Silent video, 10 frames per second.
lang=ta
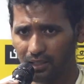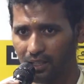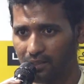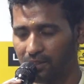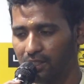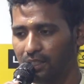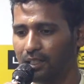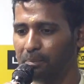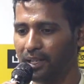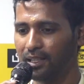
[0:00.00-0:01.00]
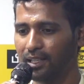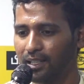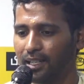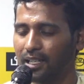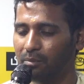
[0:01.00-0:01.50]
நான் வந்து
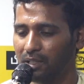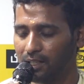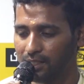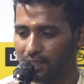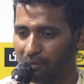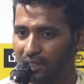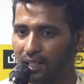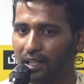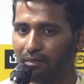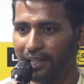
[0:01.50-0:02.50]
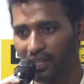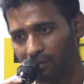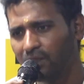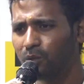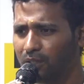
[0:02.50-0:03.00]
பைத்தியங்களை நமக்கு சமநிலையில்
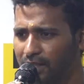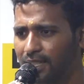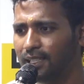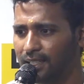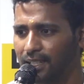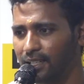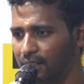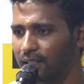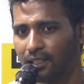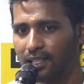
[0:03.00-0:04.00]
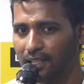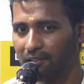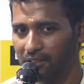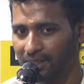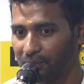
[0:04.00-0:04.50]
வைக்காமல் ஒரு கீழ்நிலையில் தான்
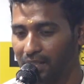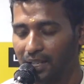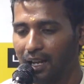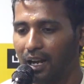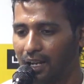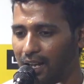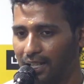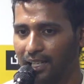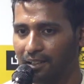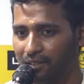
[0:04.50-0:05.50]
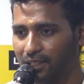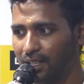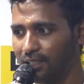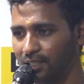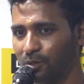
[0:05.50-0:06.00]
கருதி வந்தேன் ஆனால் அன்னைக்கு வந்து
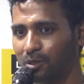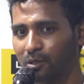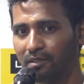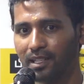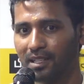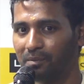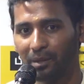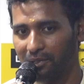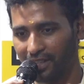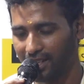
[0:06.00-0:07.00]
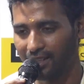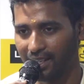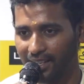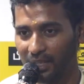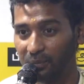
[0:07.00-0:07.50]
அண்ணன் சொன்ன ஒரு விளக்கம் அப்படி
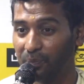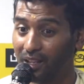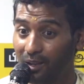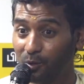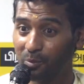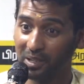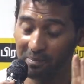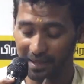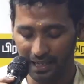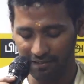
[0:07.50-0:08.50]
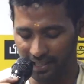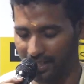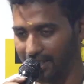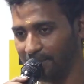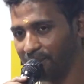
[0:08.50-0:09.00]
வைக்காதீங்க ஒருபடி மேலே
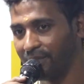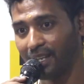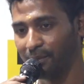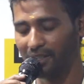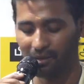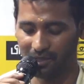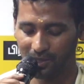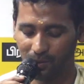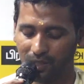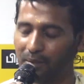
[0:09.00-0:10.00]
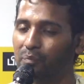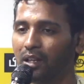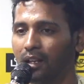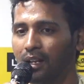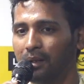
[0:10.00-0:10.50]
வைங்க அப்படின்ற மாதிரி சொன்னார்
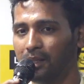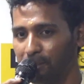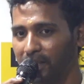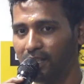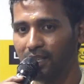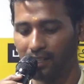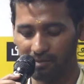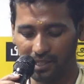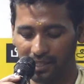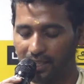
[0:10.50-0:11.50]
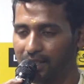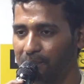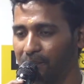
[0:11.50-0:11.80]
பைத்திய காலம் கதையில்